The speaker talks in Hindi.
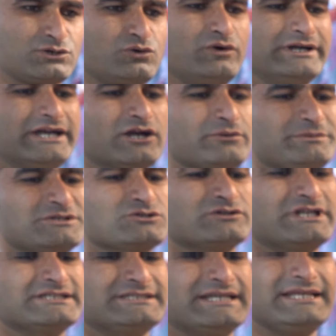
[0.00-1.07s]
टू हंड्रेड रुपीज़
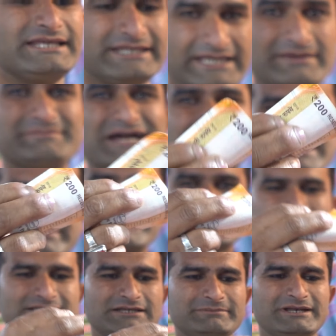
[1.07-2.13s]
होता है सर ये मैजिक भी
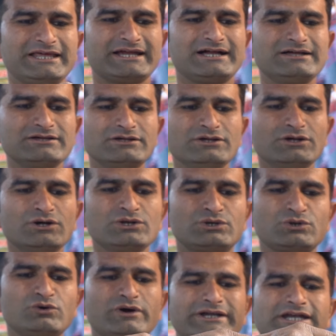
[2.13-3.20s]
इसके अंदर मिलेगा
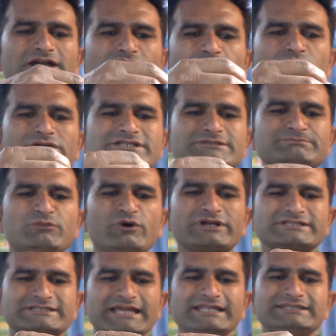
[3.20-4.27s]
टू हंड्रेड नोट इस
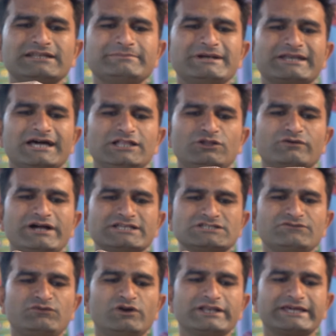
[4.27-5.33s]
बुक इसके अंदर मैं डाल दूंगा
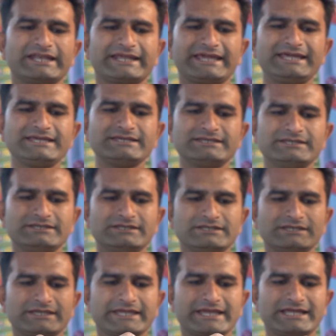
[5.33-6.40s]
ऐसे फोल्ड करके
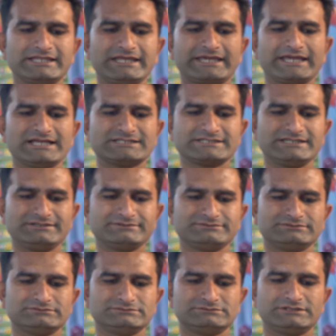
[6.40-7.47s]
ये देखिए ऐसे
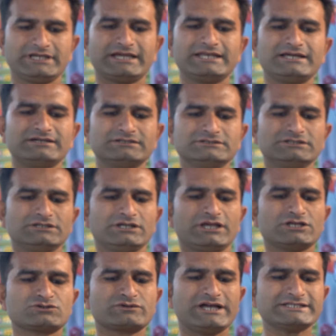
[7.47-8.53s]
ठीक है ना
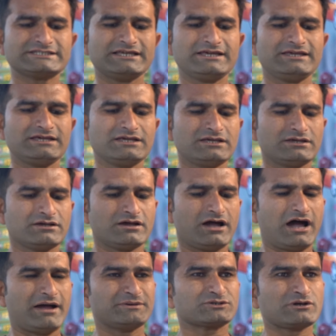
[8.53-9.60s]
इसको ऐसे
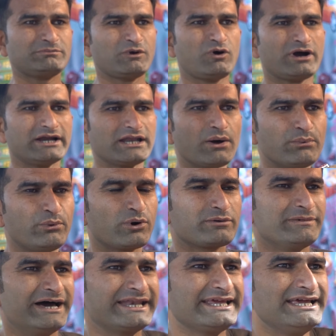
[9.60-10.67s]
अब इसको ब्लो करना
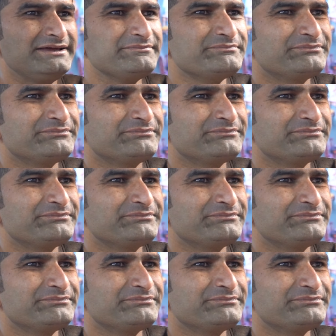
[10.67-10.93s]
फूक मारिए